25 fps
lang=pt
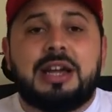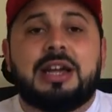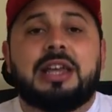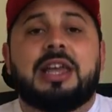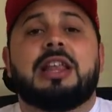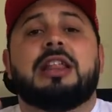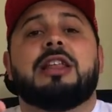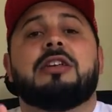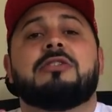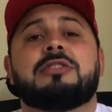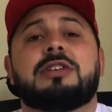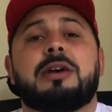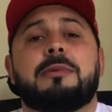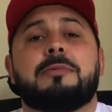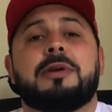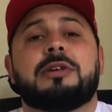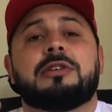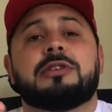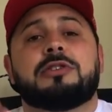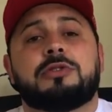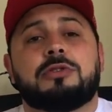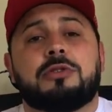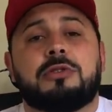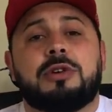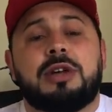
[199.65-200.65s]
Que Deus
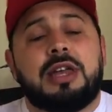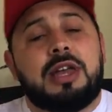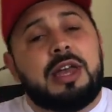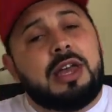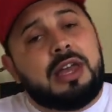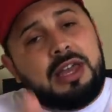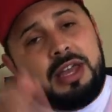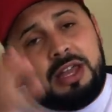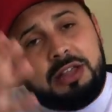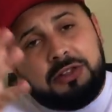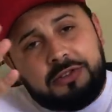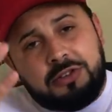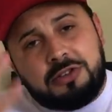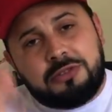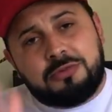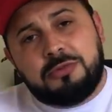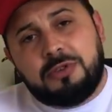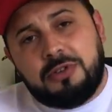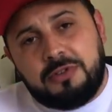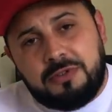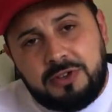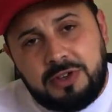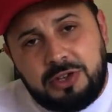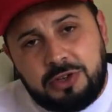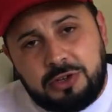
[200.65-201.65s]
abençoe e
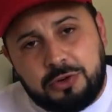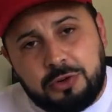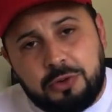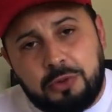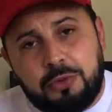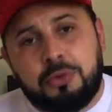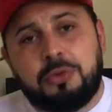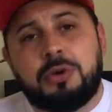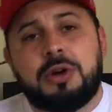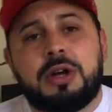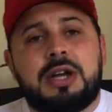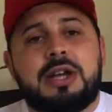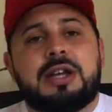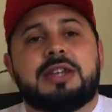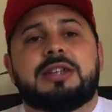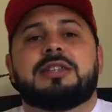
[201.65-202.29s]
2021